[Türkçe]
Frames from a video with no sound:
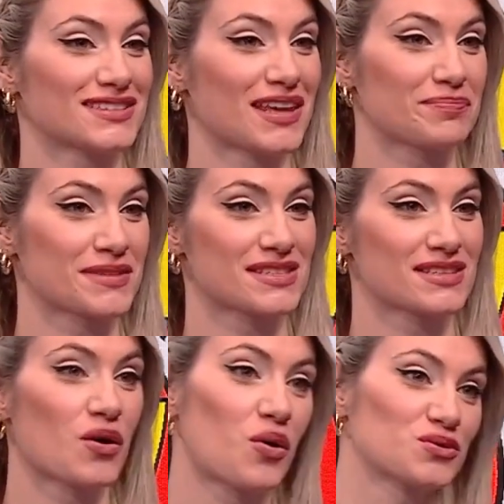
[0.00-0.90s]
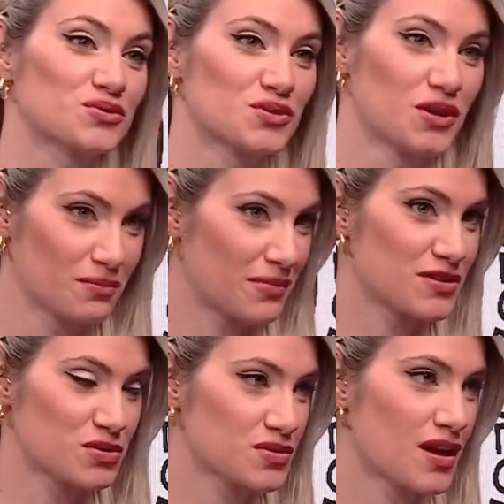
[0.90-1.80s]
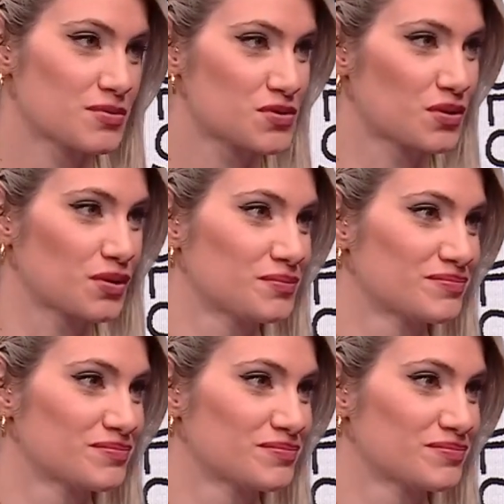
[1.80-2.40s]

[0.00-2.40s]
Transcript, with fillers: tepkisi ne olur? Bence güzel bir soru.